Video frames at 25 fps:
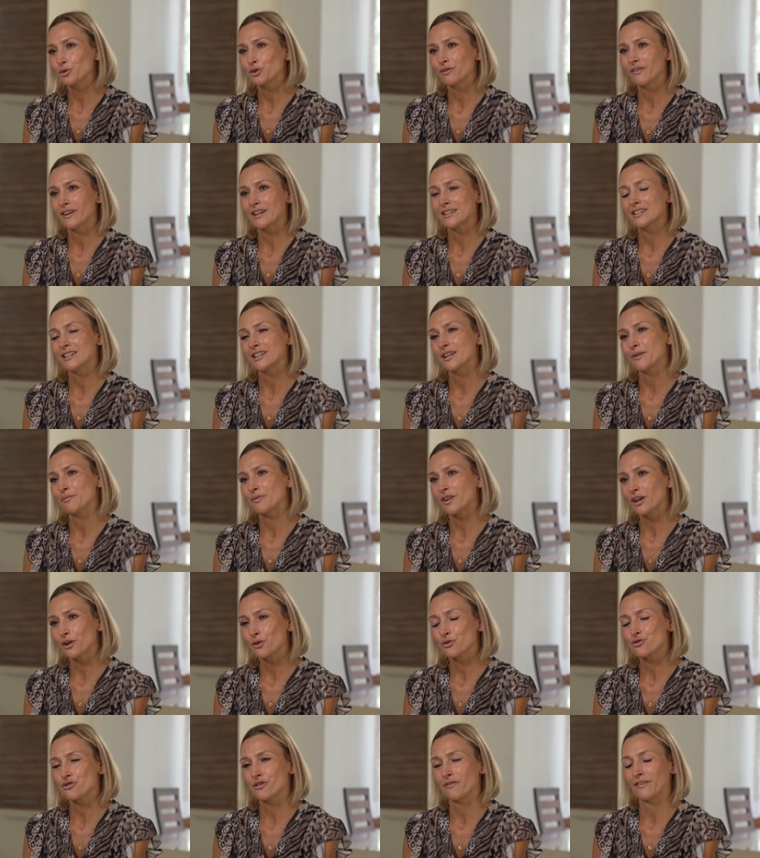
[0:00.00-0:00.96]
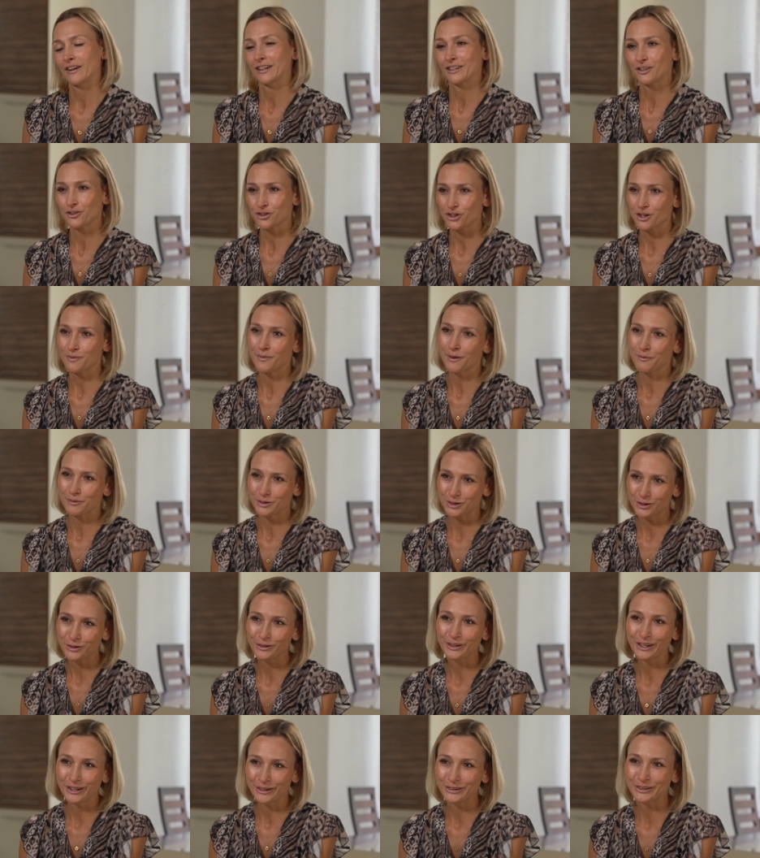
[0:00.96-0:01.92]
utwierdzeniem tego, że faktycznie mamy
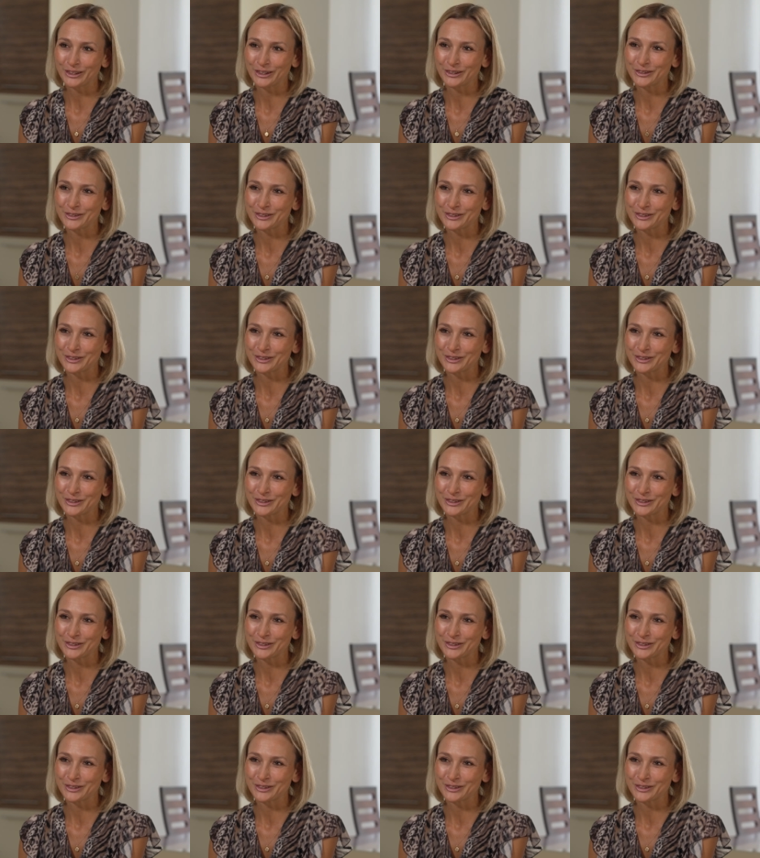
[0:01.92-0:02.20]
zdolnego tego